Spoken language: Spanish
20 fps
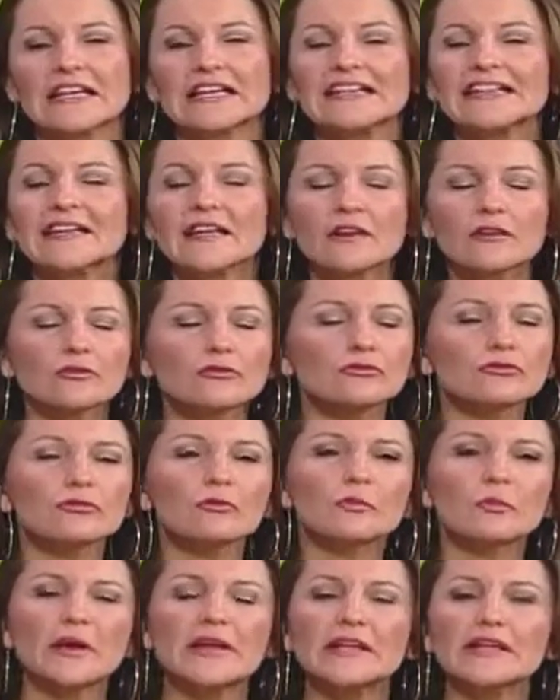Y algo
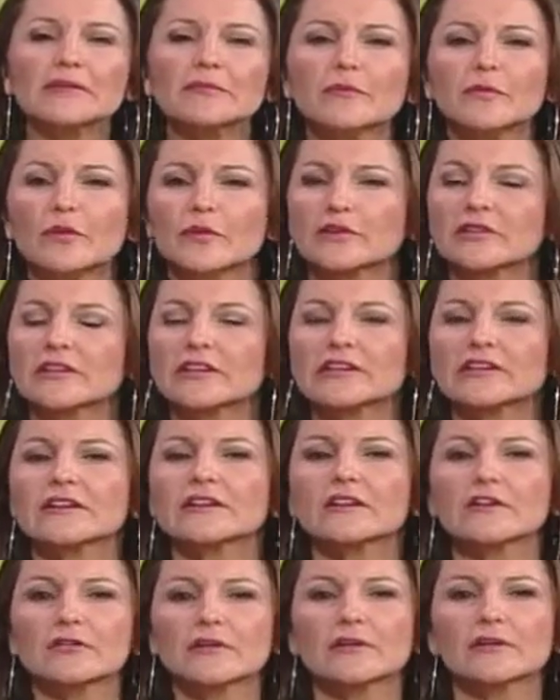súper importante
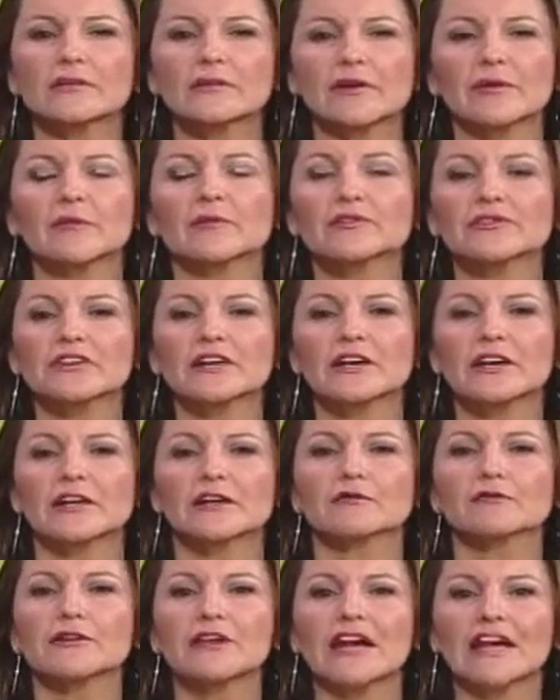que no debemos dejar a
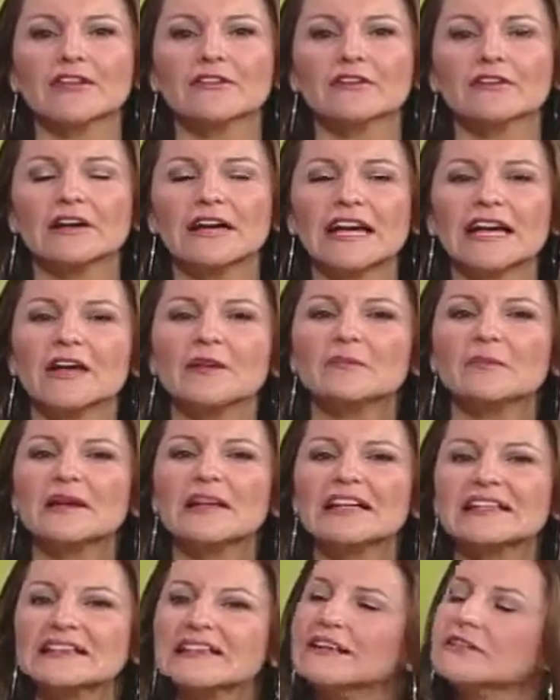un lado, el
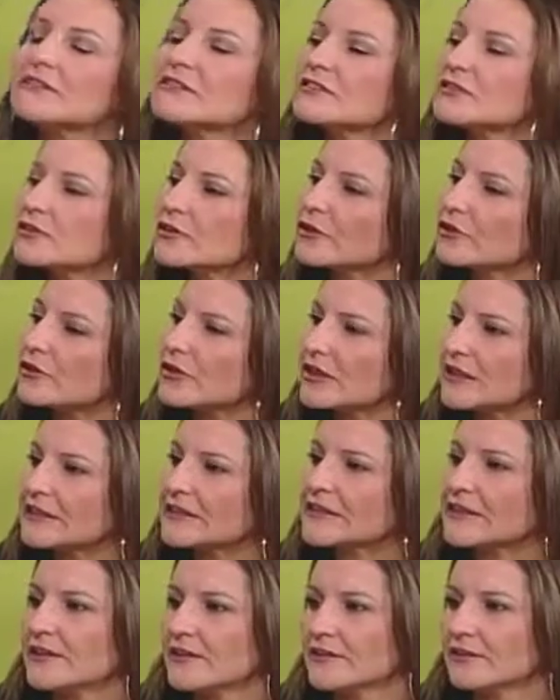plan de nuestro
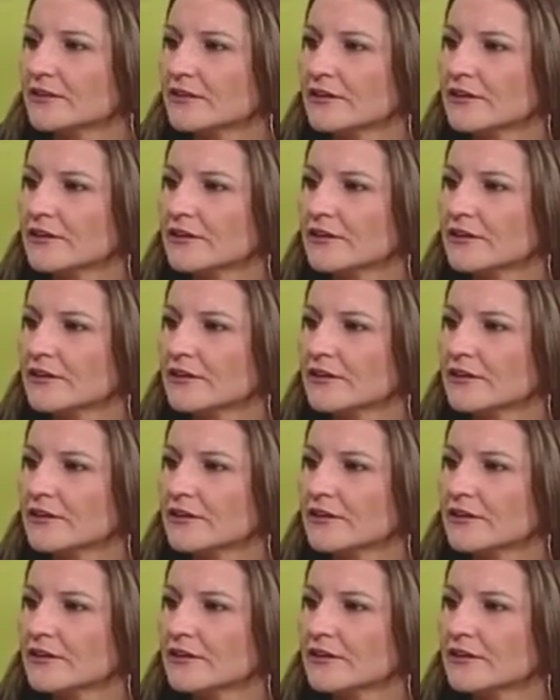retiro.